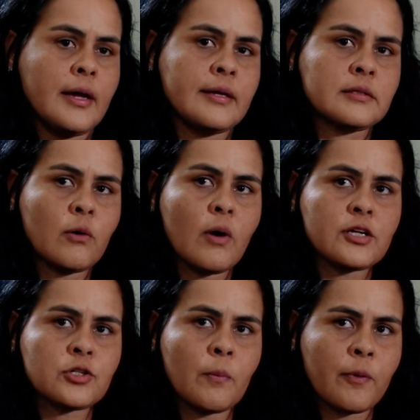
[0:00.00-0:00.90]
Então, eu
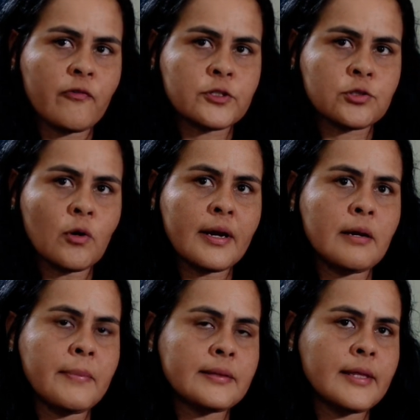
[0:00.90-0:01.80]
acho que o Prof. História,
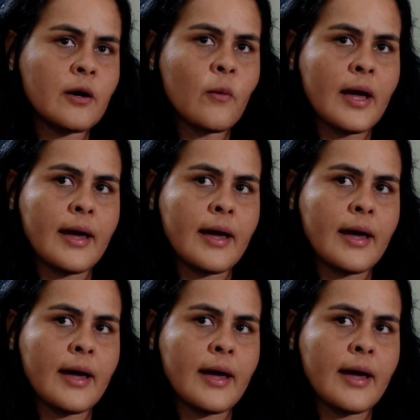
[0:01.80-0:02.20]
ele me deu,